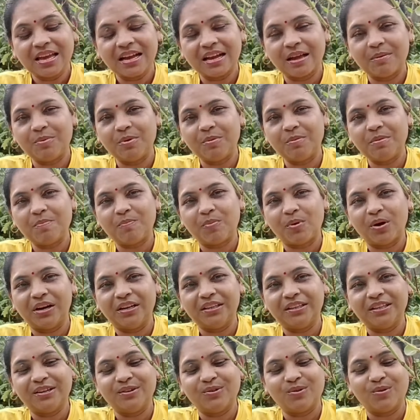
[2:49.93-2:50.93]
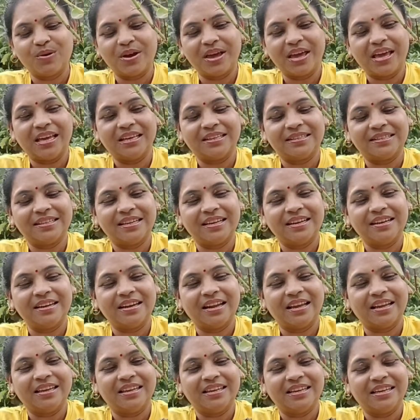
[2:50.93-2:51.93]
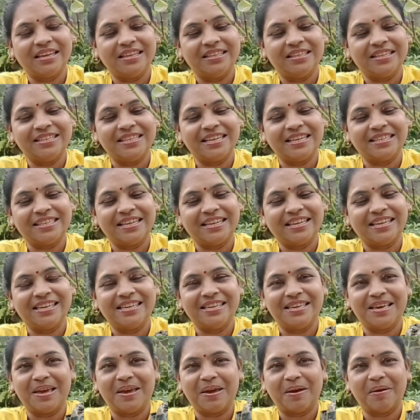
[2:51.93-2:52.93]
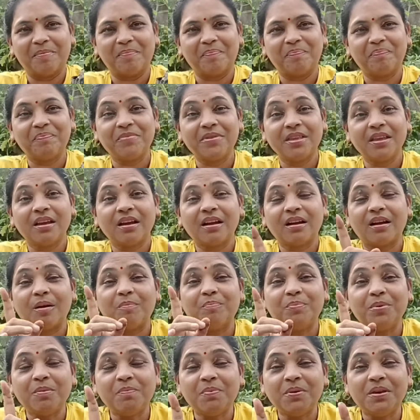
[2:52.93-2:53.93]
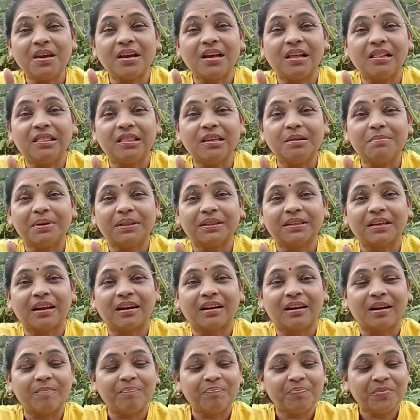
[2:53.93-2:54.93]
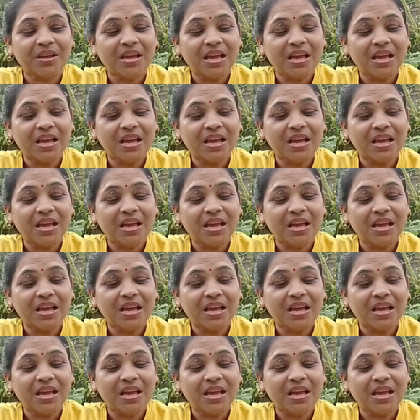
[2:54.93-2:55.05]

कभी भी पॉलीथीन को ऐसे नहीं खींचे जैसे कि ये है कभी भी ये गलती मत करना